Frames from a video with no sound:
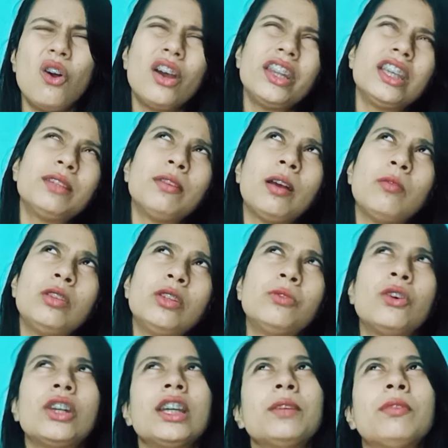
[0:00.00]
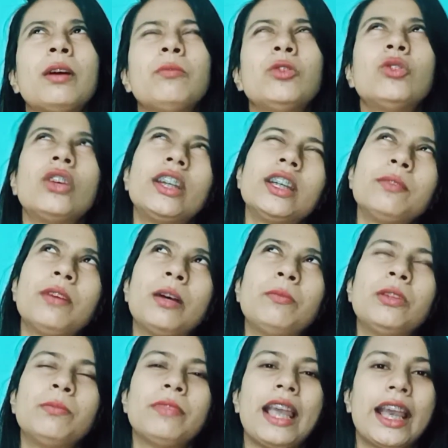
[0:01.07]
অনেক ভাবলাম অনেক ভাবলাম অনেক
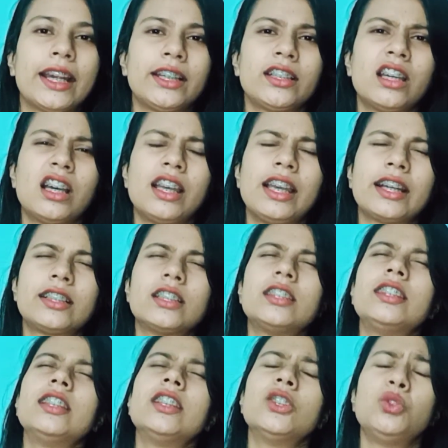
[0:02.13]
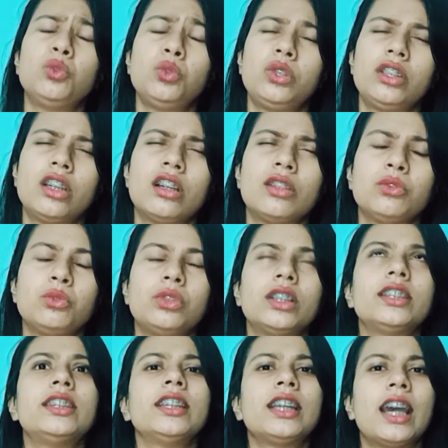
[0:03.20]
ভাবলাম একটা একটার থেকে দুটা
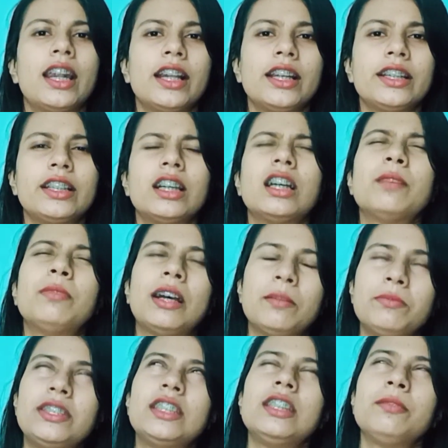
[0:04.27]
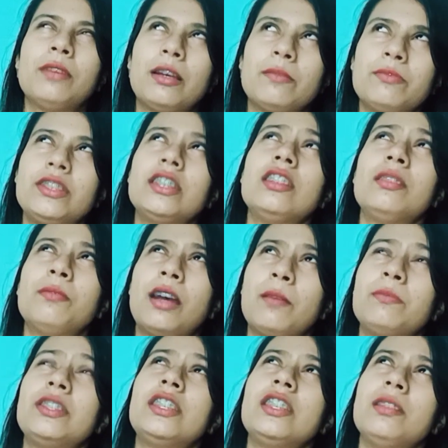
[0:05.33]
দুটার থেকে আড়াইটা ভাবছি ভাবছি
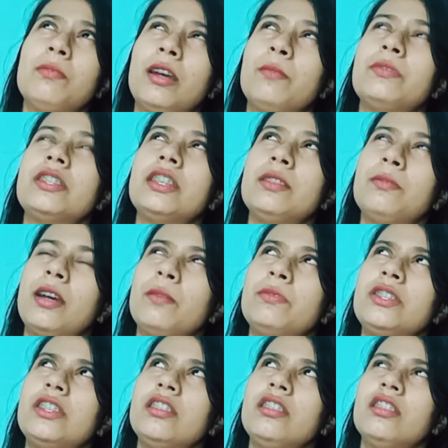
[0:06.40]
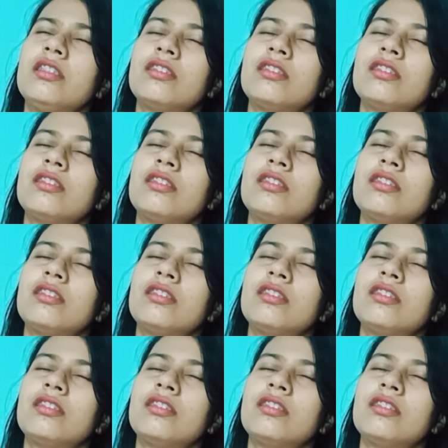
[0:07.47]
ভাবছি ভাবছি ভাবছি